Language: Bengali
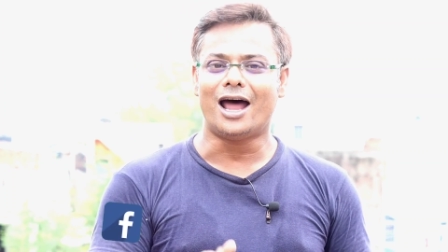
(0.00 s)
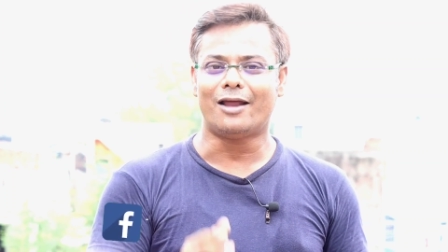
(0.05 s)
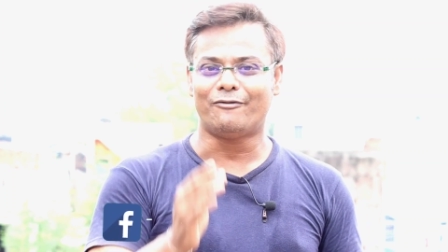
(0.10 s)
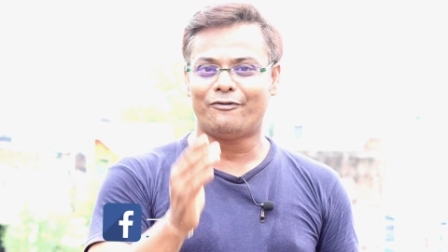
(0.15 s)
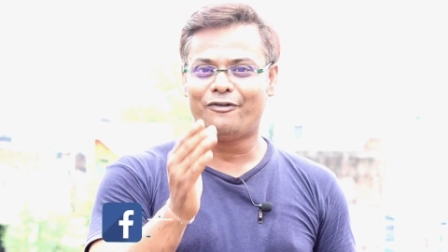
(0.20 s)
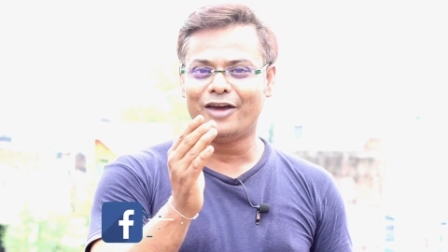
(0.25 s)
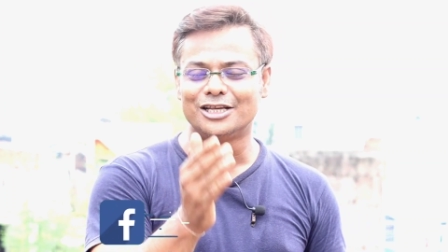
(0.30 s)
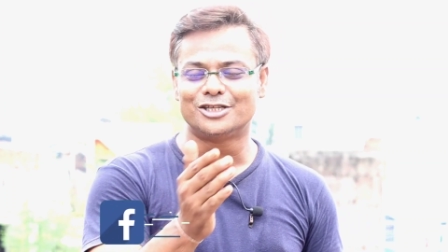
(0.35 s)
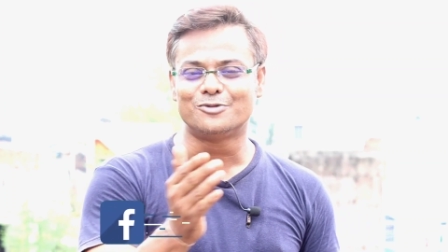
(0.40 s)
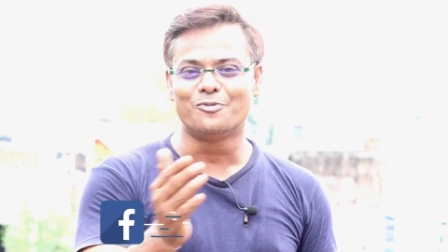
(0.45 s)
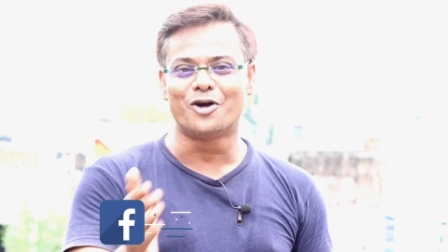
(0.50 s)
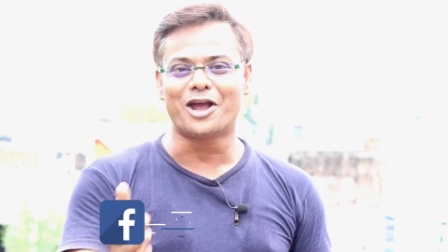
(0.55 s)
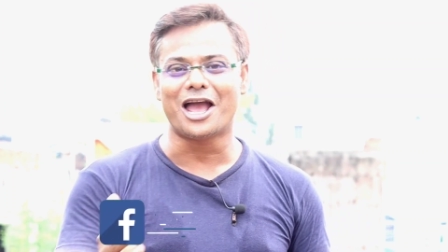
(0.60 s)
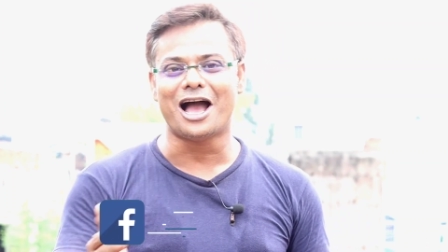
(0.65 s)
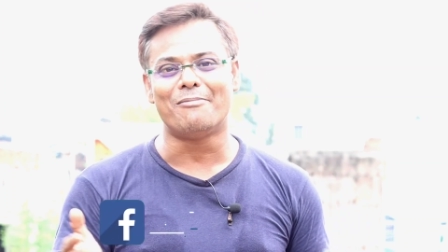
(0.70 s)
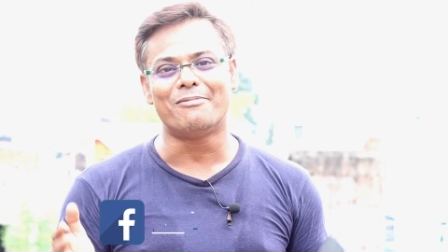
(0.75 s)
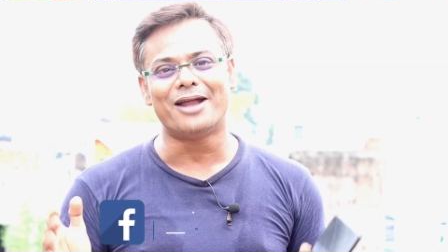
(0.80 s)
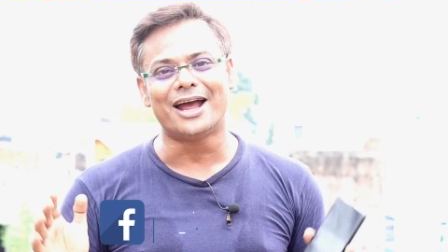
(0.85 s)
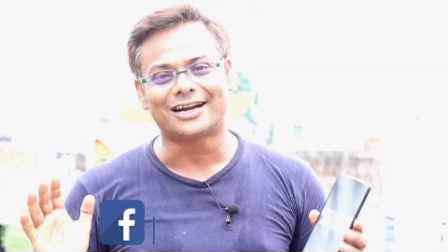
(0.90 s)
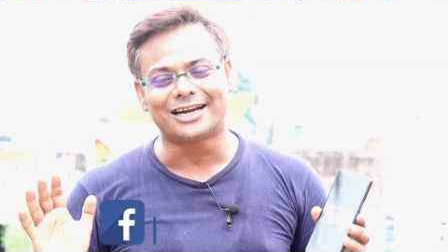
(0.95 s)
আর
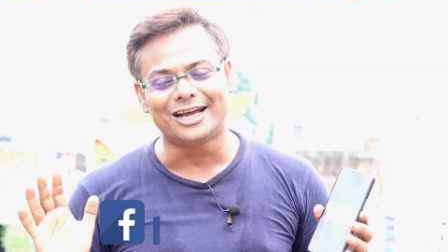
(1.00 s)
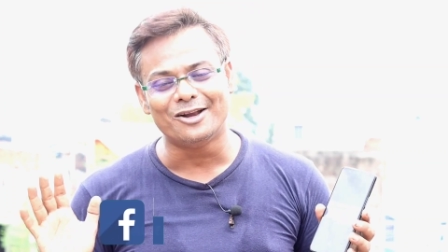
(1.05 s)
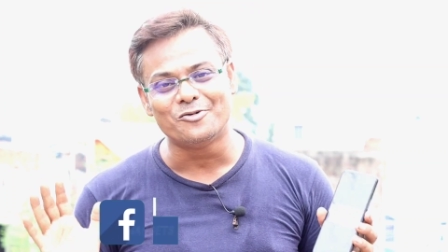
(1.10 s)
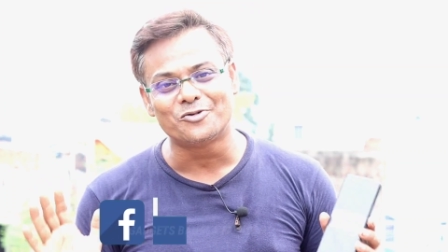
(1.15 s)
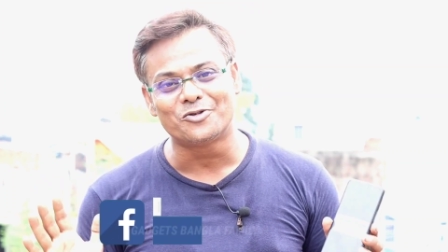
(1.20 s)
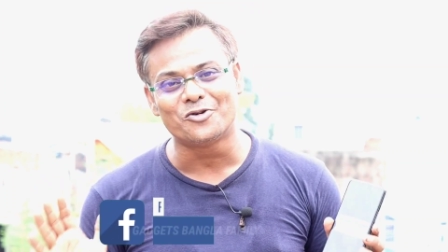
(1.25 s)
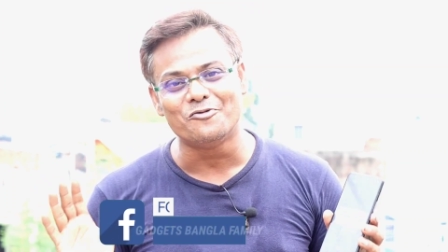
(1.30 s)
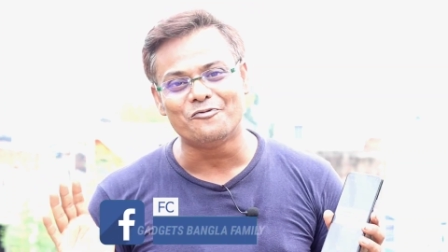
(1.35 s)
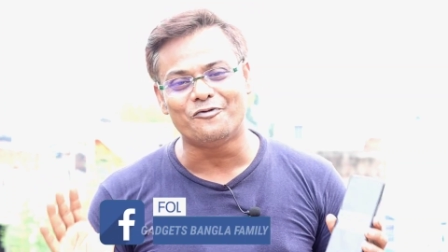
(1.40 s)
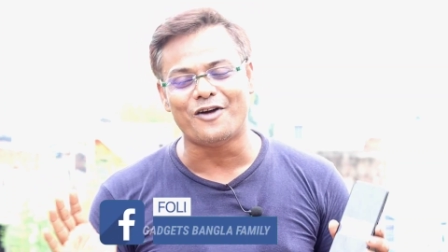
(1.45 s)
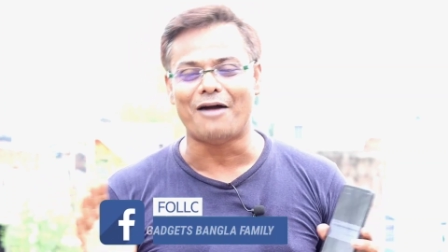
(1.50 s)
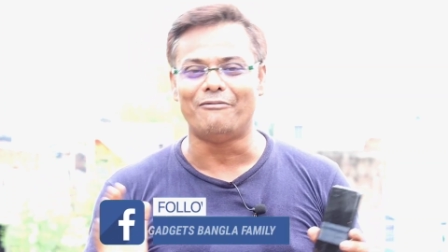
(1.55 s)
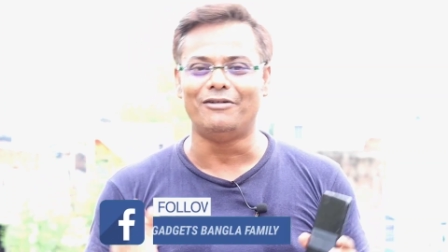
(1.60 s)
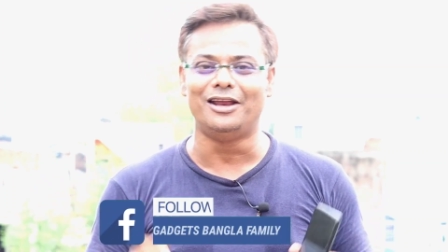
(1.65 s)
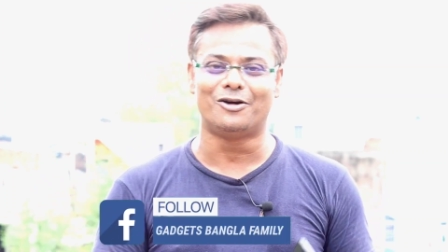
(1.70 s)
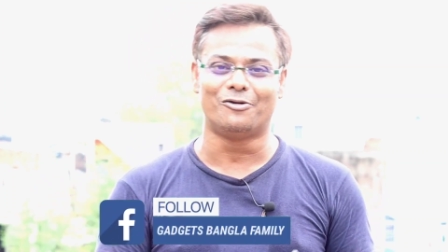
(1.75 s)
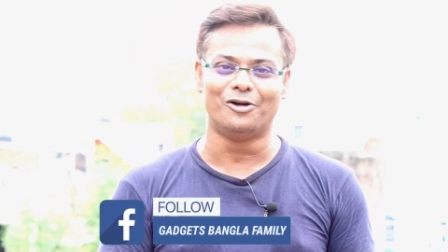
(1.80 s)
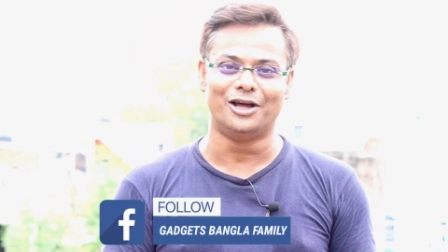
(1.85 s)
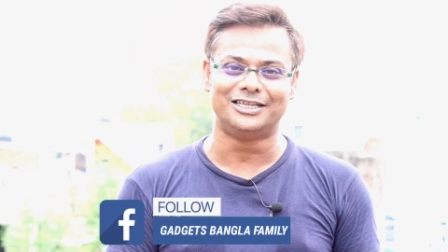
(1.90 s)
ফেসবুকে আমরা একটা নতুন ফ্যামিলি